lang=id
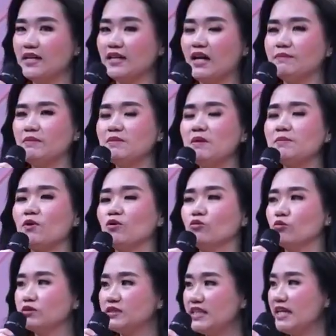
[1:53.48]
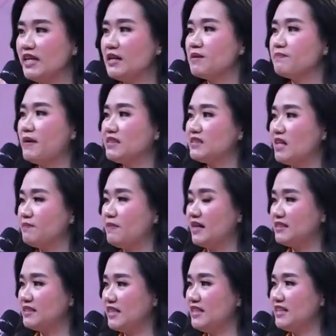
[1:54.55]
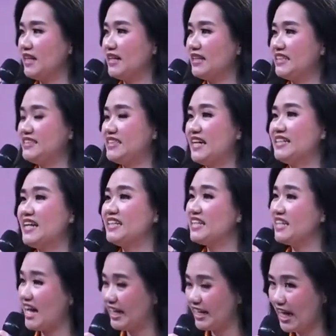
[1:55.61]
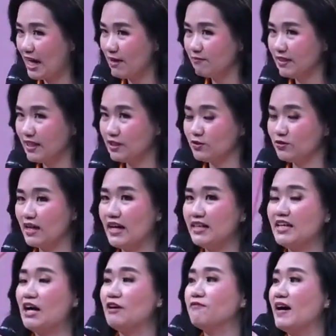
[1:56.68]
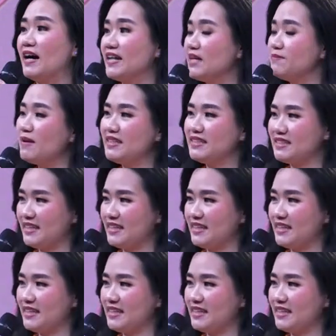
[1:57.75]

dari Deputi Kewirausahaan Kementerian Koperasi. Pada